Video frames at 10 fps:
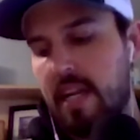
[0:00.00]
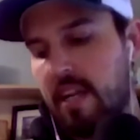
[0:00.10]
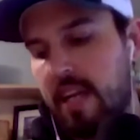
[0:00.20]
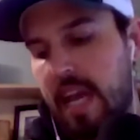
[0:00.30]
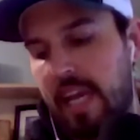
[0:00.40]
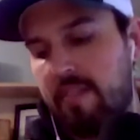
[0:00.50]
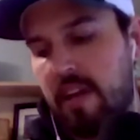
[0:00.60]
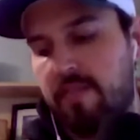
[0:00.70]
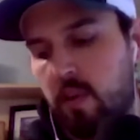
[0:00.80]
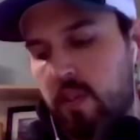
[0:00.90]
Là, il arrive dans
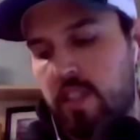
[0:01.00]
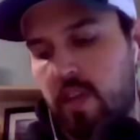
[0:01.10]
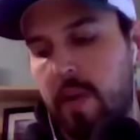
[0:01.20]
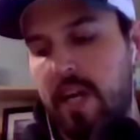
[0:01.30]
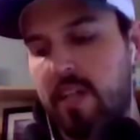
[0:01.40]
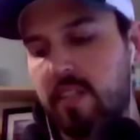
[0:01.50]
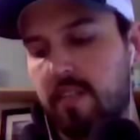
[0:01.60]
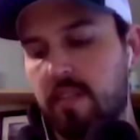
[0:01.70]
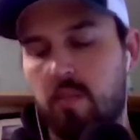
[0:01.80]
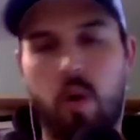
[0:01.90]
le fond, il se repèse,
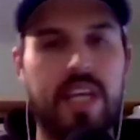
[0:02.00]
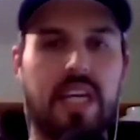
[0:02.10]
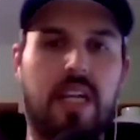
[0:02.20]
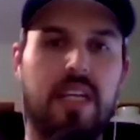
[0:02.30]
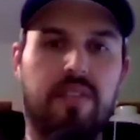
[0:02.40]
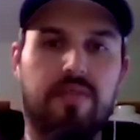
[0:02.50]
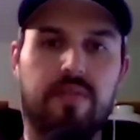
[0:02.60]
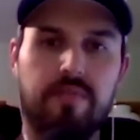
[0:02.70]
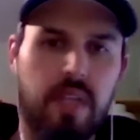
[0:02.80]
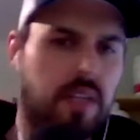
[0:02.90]
moins 4 livres.
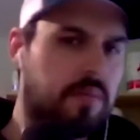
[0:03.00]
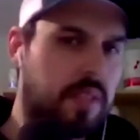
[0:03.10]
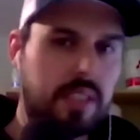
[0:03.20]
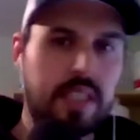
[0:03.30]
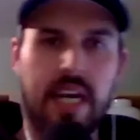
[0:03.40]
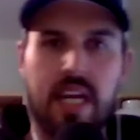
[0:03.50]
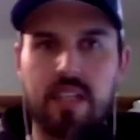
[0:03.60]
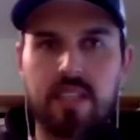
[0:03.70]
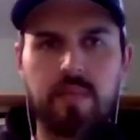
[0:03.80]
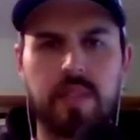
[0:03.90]
Ah, que ça
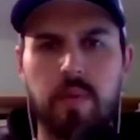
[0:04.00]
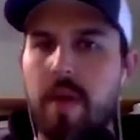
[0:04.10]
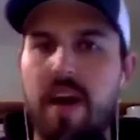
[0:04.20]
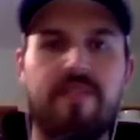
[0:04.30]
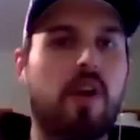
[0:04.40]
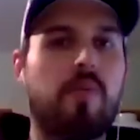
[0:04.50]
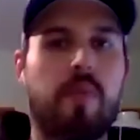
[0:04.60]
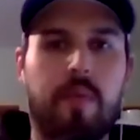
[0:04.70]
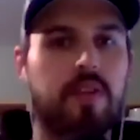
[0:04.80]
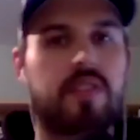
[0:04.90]
ralentit un petit peu, mais en faire un
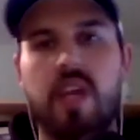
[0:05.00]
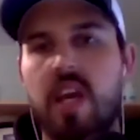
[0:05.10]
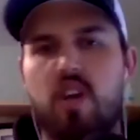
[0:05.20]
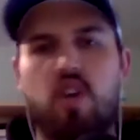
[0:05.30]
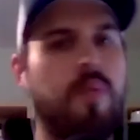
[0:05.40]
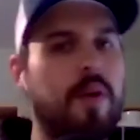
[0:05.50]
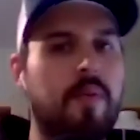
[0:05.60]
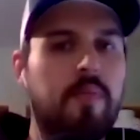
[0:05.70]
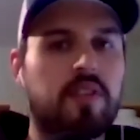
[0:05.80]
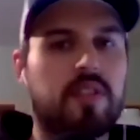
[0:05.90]
peu plus, couper un
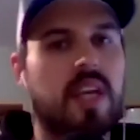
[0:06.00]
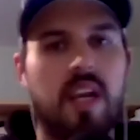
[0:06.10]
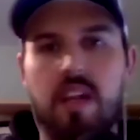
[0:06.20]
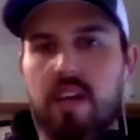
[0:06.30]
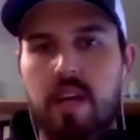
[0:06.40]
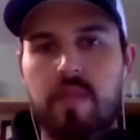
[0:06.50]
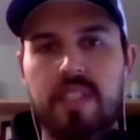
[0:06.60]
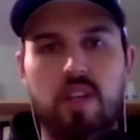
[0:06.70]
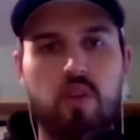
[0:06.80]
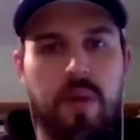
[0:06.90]
peu plus. Là,
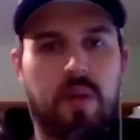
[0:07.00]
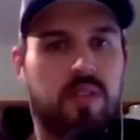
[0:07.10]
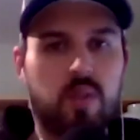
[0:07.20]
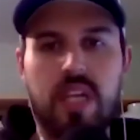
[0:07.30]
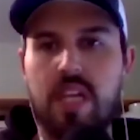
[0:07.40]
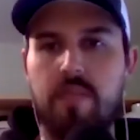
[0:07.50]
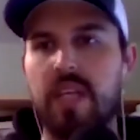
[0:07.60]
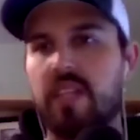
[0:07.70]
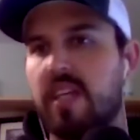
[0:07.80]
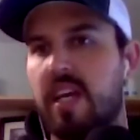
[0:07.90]
commence à couper au niveau des
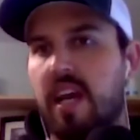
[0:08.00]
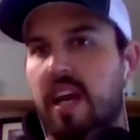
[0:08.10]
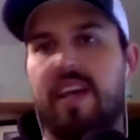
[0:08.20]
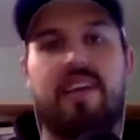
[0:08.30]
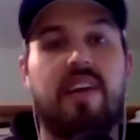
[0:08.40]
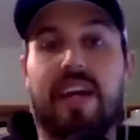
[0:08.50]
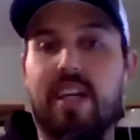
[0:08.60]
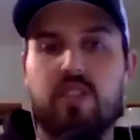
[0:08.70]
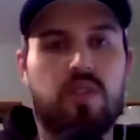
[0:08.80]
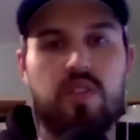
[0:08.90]
lipides, euh,
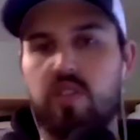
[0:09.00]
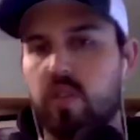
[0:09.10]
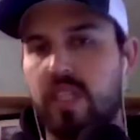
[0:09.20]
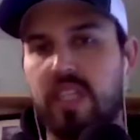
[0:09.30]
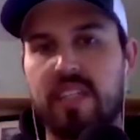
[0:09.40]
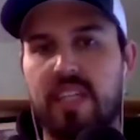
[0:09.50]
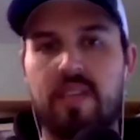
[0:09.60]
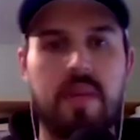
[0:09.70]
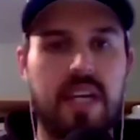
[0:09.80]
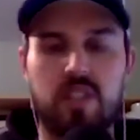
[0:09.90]
rajoute une journée
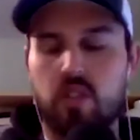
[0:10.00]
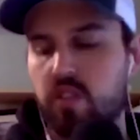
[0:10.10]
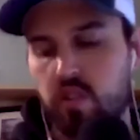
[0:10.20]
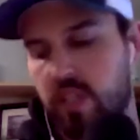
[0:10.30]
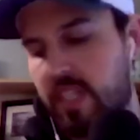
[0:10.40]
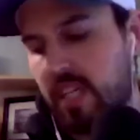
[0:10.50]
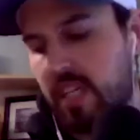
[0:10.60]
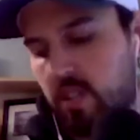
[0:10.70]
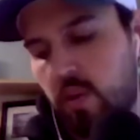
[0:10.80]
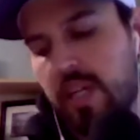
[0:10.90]
d'entraînement, rajoute une journée de
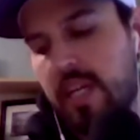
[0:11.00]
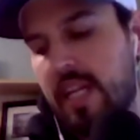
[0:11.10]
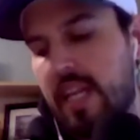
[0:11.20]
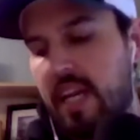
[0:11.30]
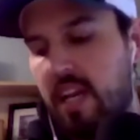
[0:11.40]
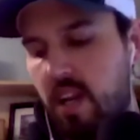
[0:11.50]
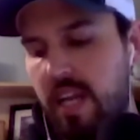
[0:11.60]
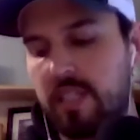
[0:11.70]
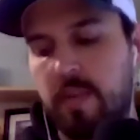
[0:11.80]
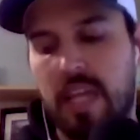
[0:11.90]
cardio. Là,
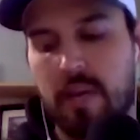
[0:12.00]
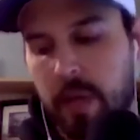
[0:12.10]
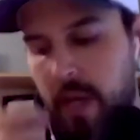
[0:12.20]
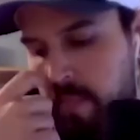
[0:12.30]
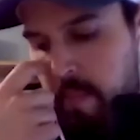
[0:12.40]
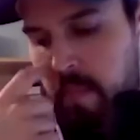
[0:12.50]
la semaine d'après,